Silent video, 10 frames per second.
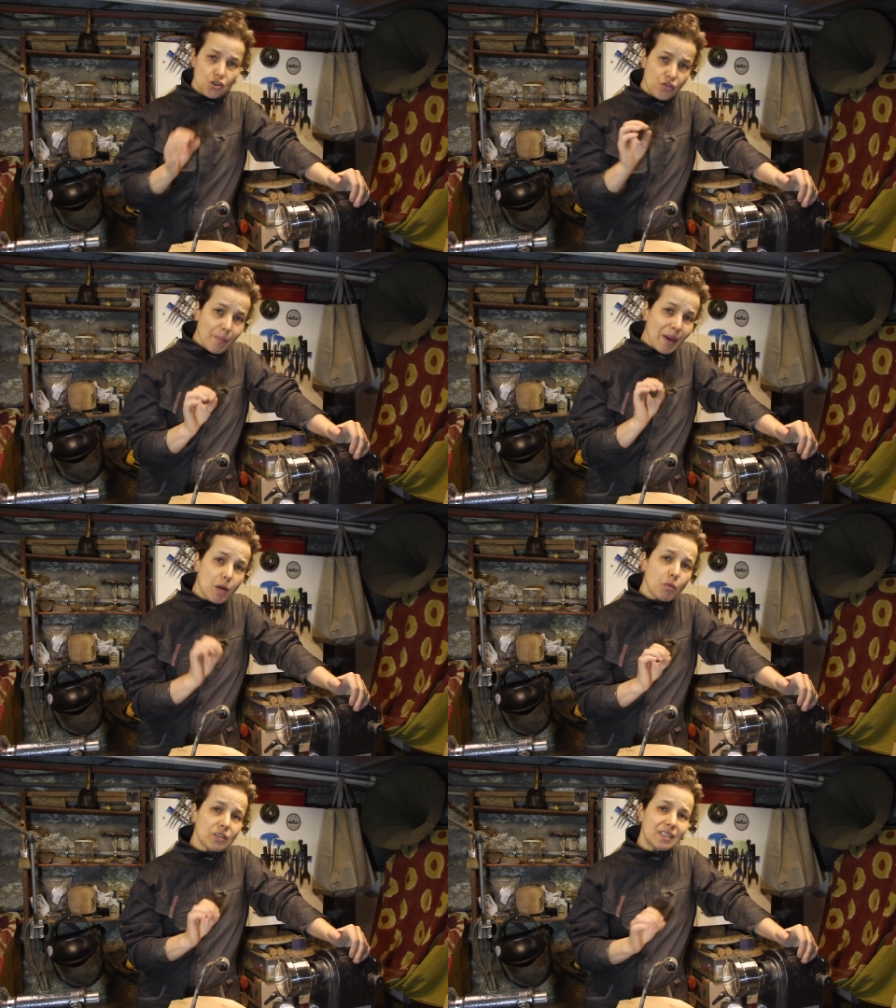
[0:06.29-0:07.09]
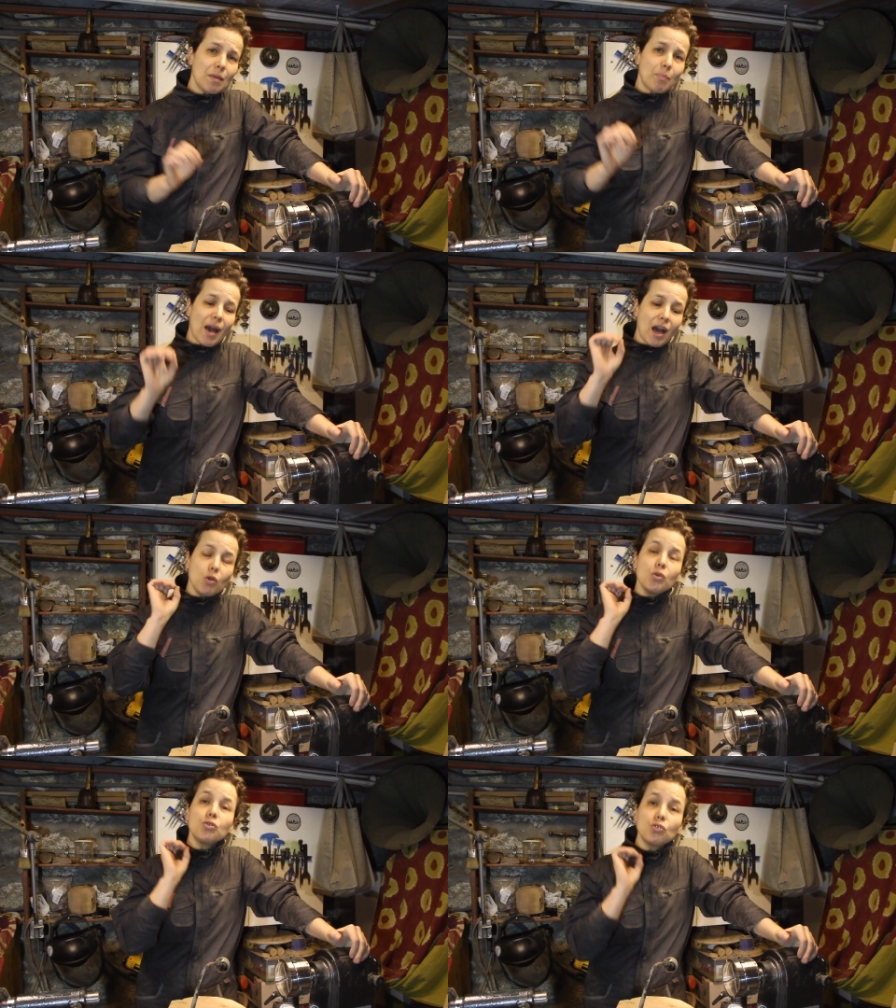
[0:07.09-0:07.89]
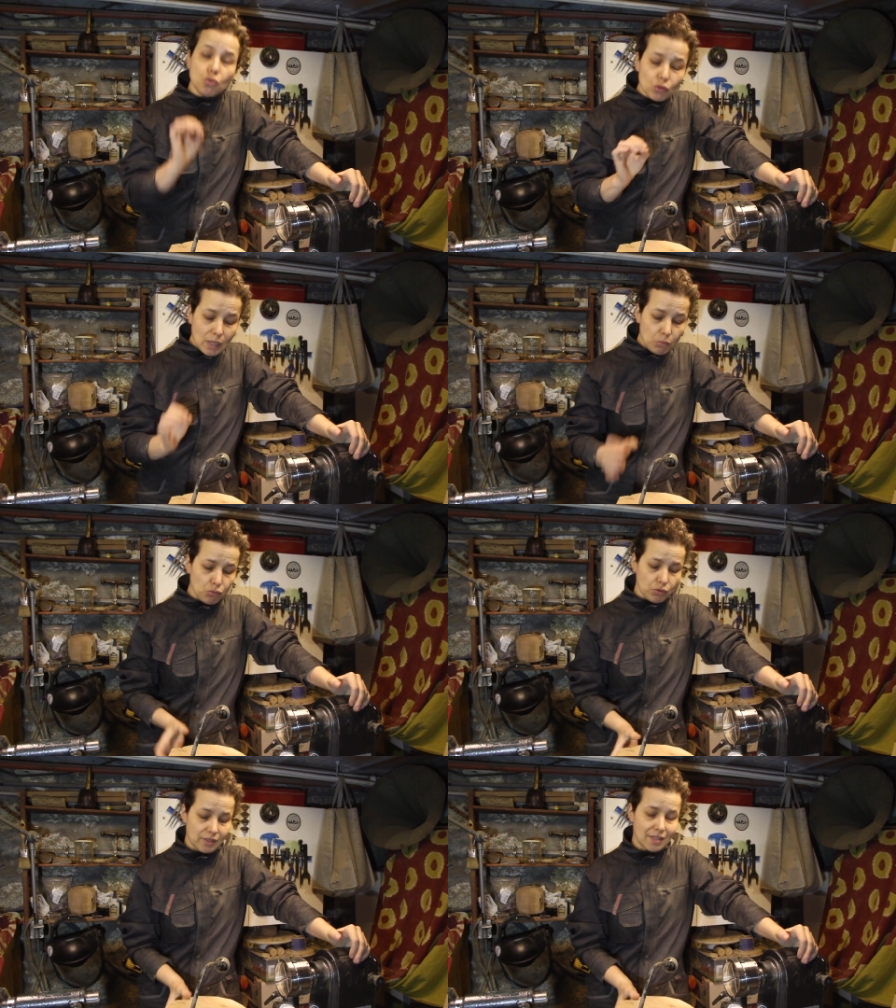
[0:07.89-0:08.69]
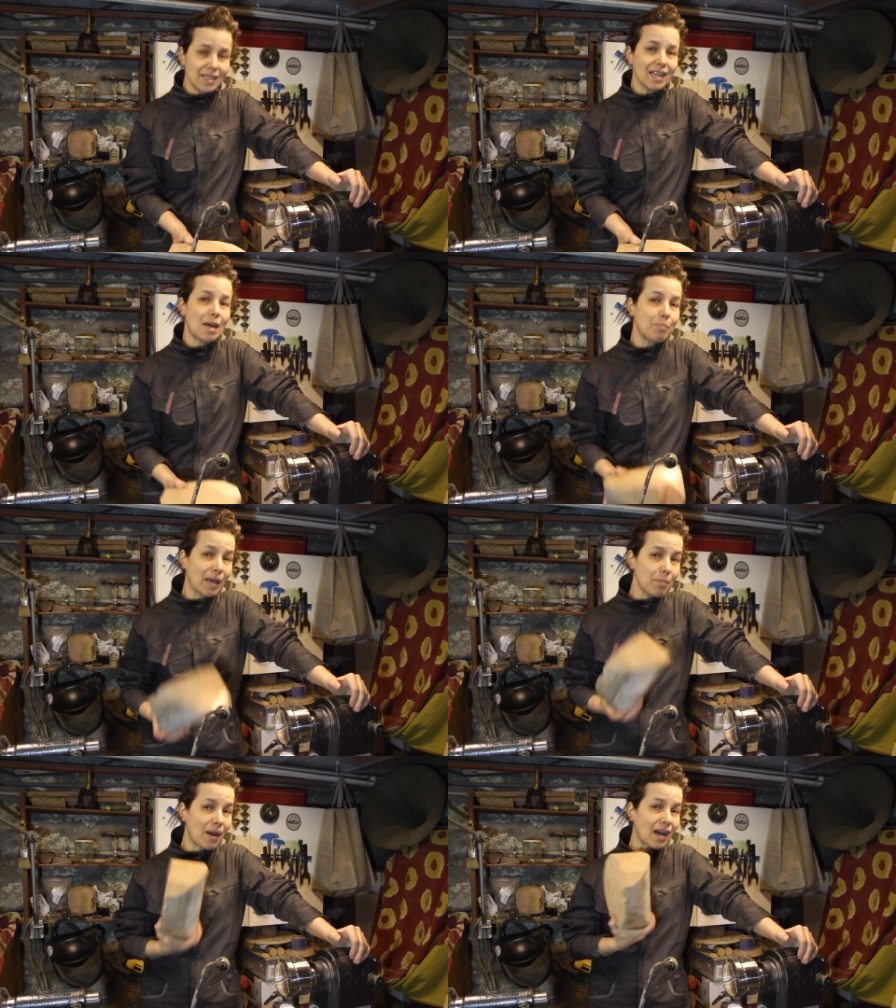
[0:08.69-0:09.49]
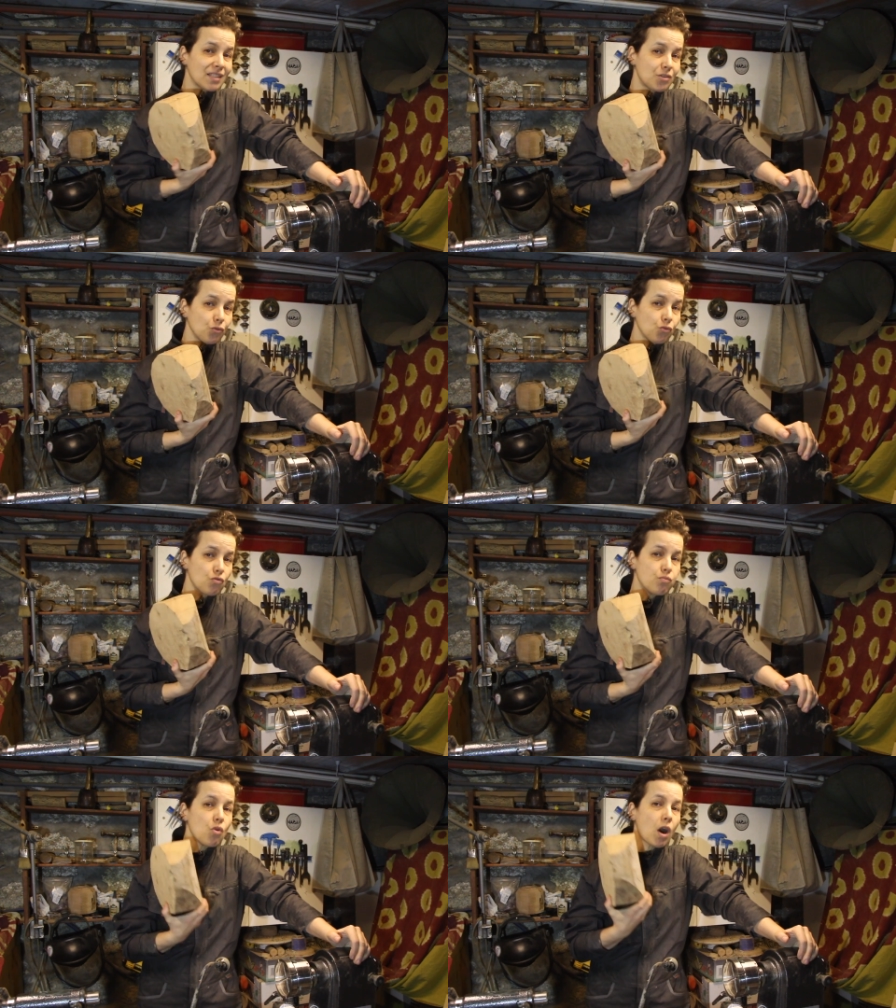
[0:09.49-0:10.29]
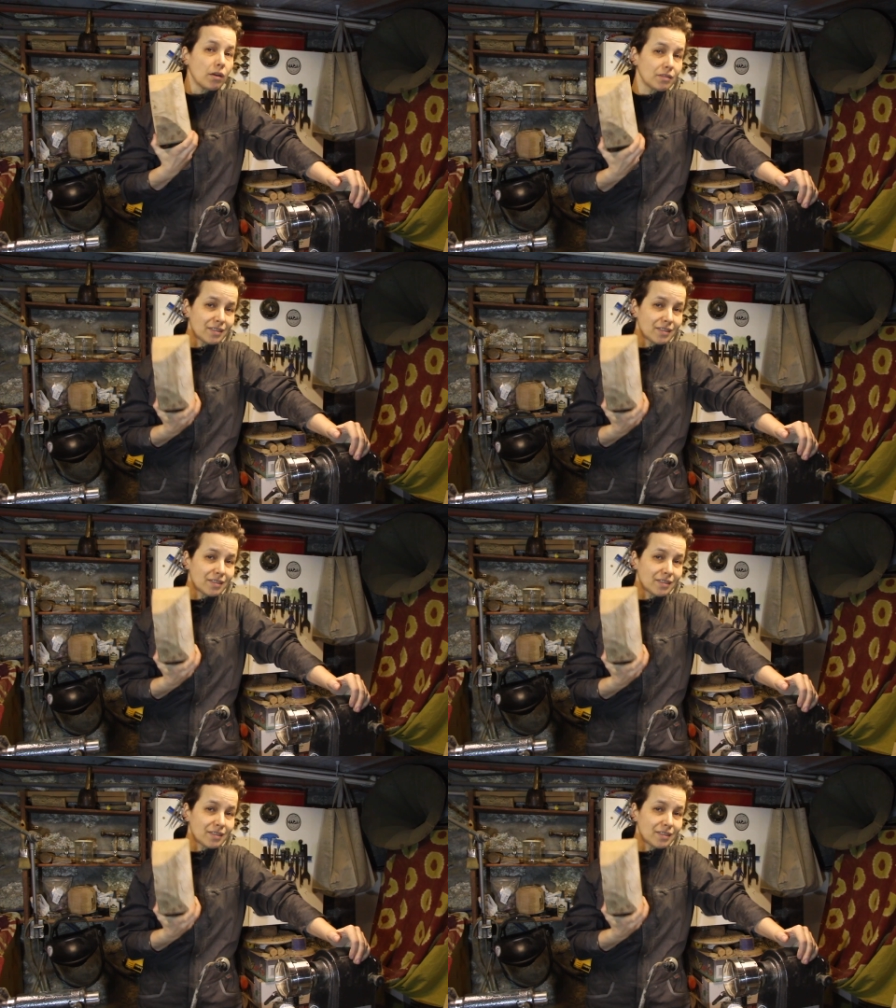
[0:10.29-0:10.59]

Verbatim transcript: Je vais pas commencer par le tout début, c'est-à-dire la préparation du bois.